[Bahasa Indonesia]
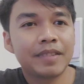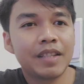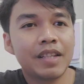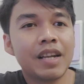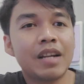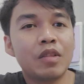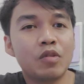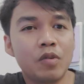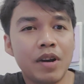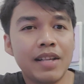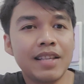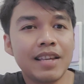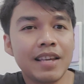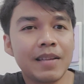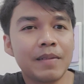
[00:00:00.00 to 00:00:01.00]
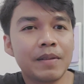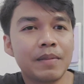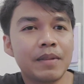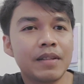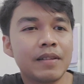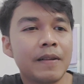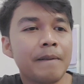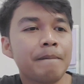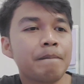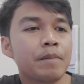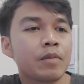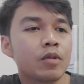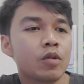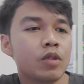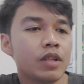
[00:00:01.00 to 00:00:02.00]
Ini kandungannya ya, teman-teman.
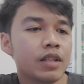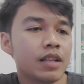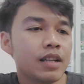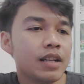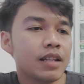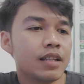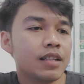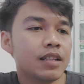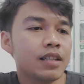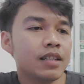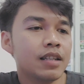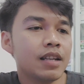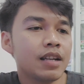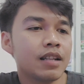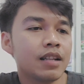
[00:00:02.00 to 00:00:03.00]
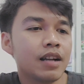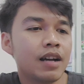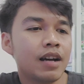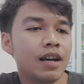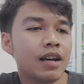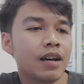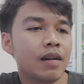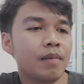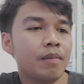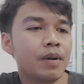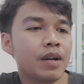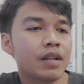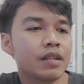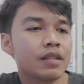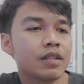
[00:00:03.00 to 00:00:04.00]
Terus kita lihat di sini ada
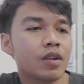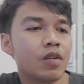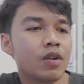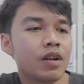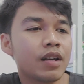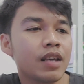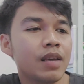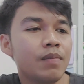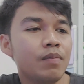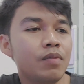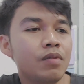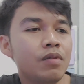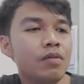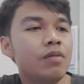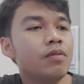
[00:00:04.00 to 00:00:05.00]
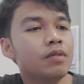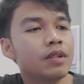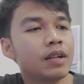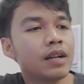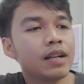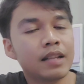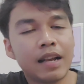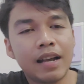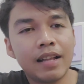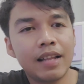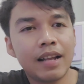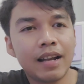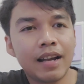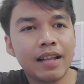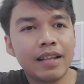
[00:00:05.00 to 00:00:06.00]
gambar seorang ibu dengan
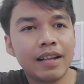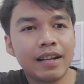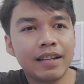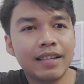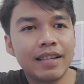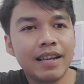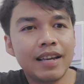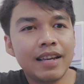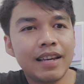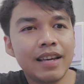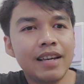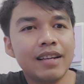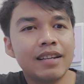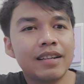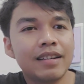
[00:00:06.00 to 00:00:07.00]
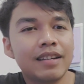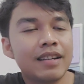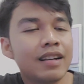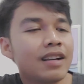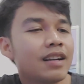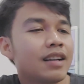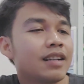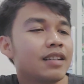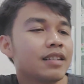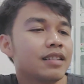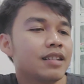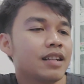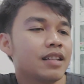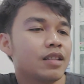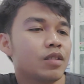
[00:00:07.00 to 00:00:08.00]
anak-anaknya ya
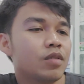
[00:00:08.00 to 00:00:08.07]
dan